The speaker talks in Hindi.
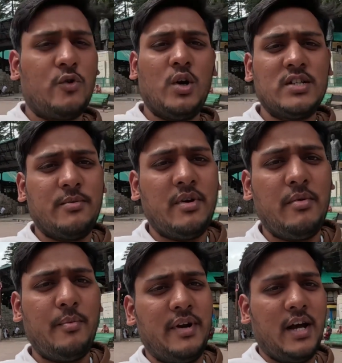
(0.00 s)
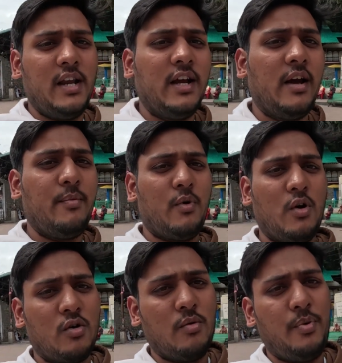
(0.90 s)
तो वही अभी हमें मनाली के
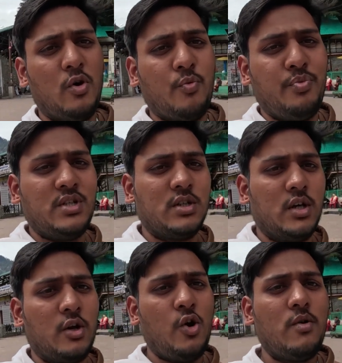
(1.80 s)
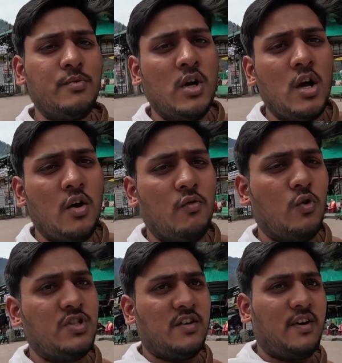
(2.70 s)
मॉल रोड पे और पीछे देख रहे हो आप
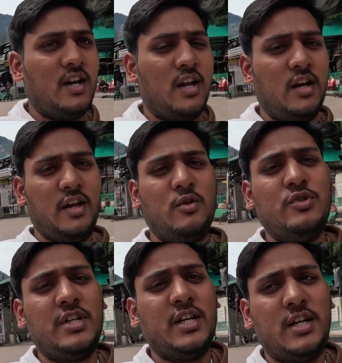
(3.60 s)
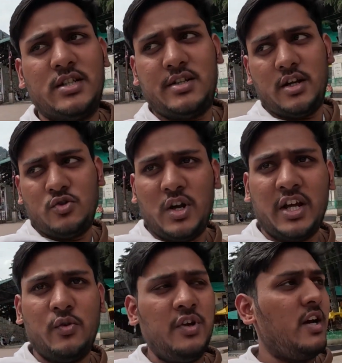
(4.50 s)
वो जवाहरलाल नेहरू जी की एक स्टैचू
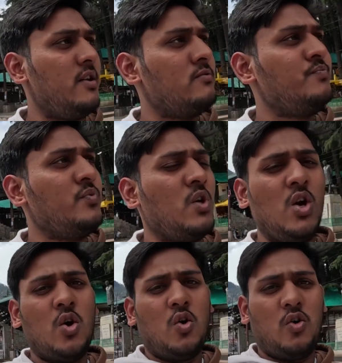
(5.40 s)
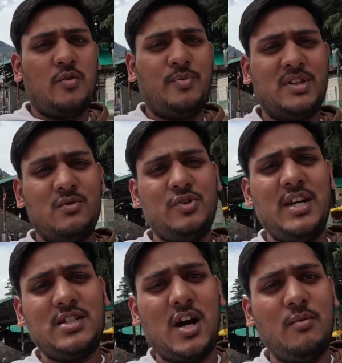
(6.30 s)
लगी हुई है और बताऊँ तो
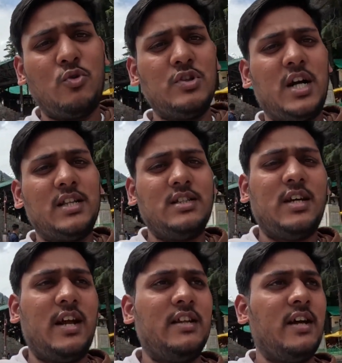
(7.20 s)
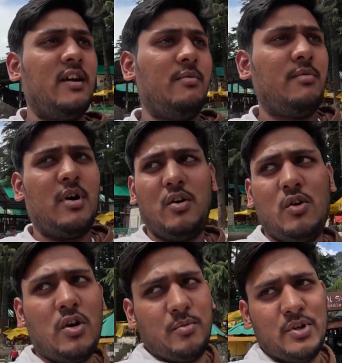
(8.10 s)
यार शाम को ज़्यादा अच्छा रहता है यहाँ पे
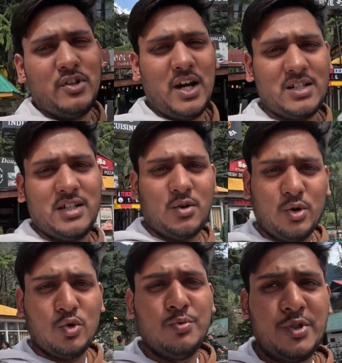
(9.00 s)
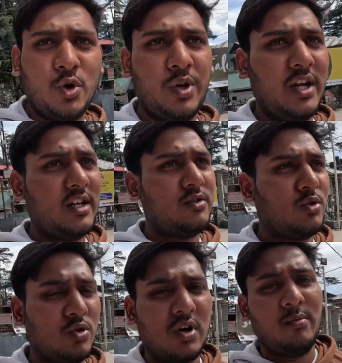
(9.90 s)
माहौल और अभी तो ऐसी है थोड़ी धूप सी हो रही है ना
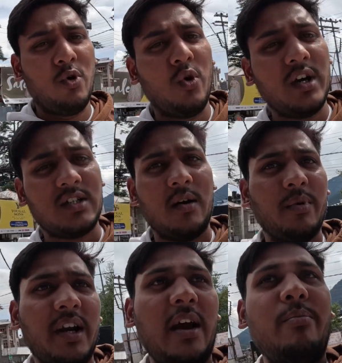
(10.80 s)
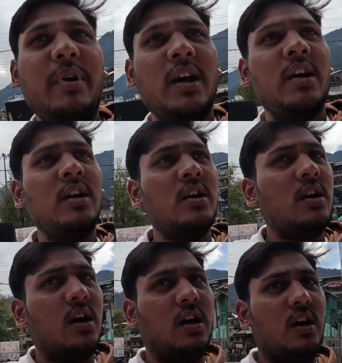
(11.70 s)
तो कम लोग हैं शाम के टाइम में
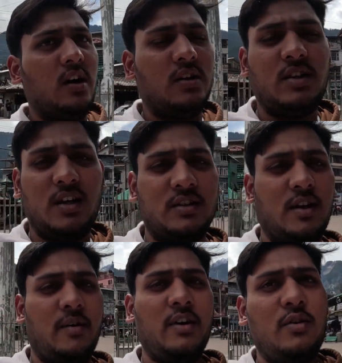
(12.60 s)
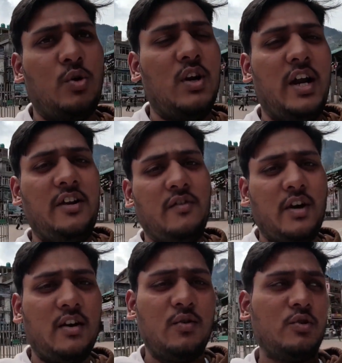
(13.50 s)
आ, अच्छा लगता है भाई थोड़ी लाइटिंग
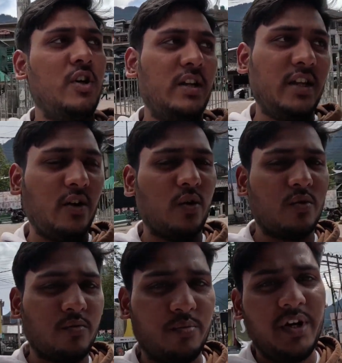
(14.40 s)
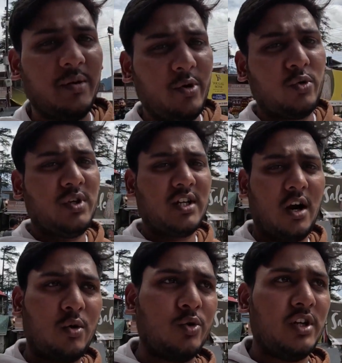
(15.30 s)
वगैरह होने जाती है और भीड़ भी होती है
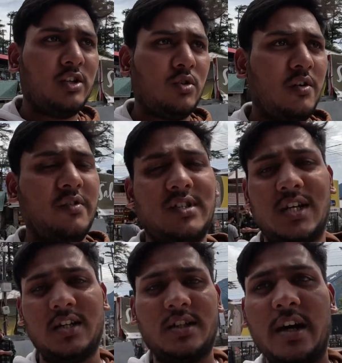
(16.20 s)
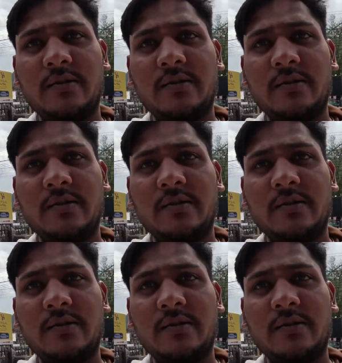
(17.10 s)
क्राउड होती है तो काफ़ी अच्छा लगता